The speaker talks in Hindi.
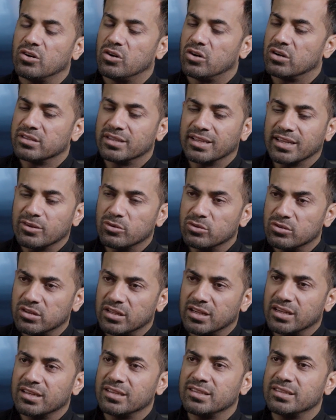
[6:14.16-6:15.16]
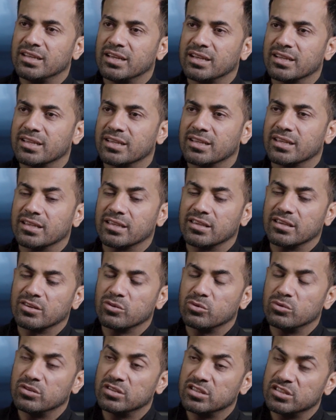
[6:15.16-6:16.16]
और देखिए उन्होंने अगले दिन आके क्या किया कि
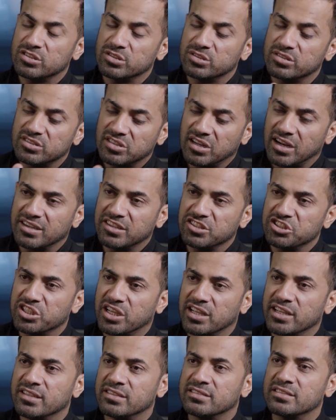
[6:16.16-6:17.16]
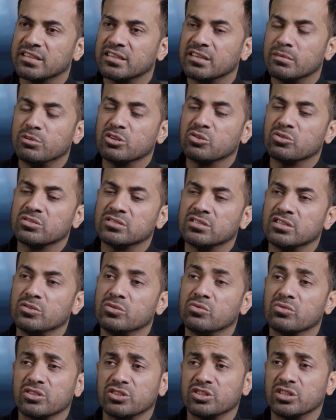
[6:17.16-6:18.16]
उन्होंने स्टार्ट ही शाहीन से किया बिकॉज दे
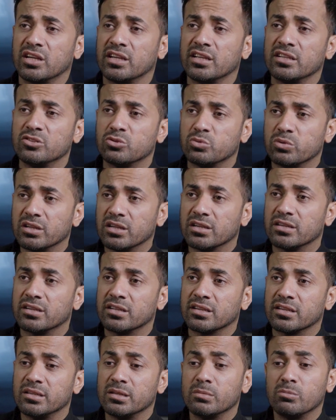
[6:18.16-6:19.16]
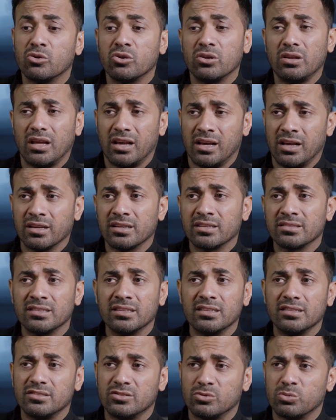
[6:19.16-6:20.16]
नो कि शाहीन स्विंग करने के लिए बॉल आगे
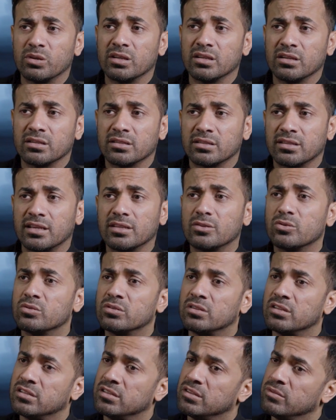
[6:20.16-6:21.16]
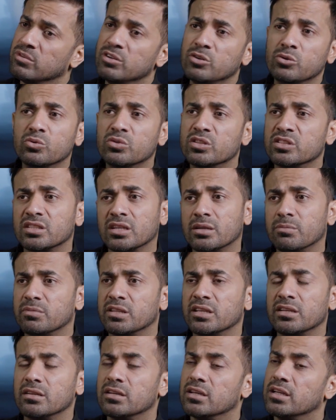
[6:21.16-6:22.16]
से स्विंग करता है तो दे विल डू द सेम
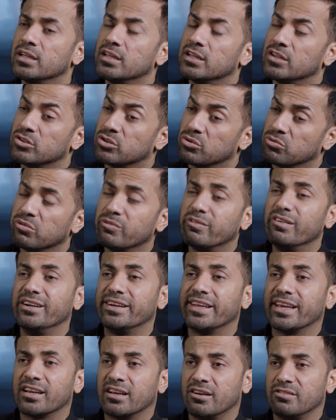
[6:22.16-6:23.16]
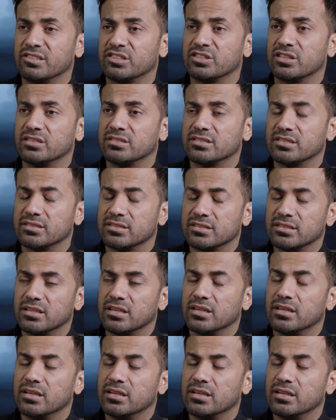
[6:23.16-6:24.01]
थिंग तो वी विल टेक आवर चांसेस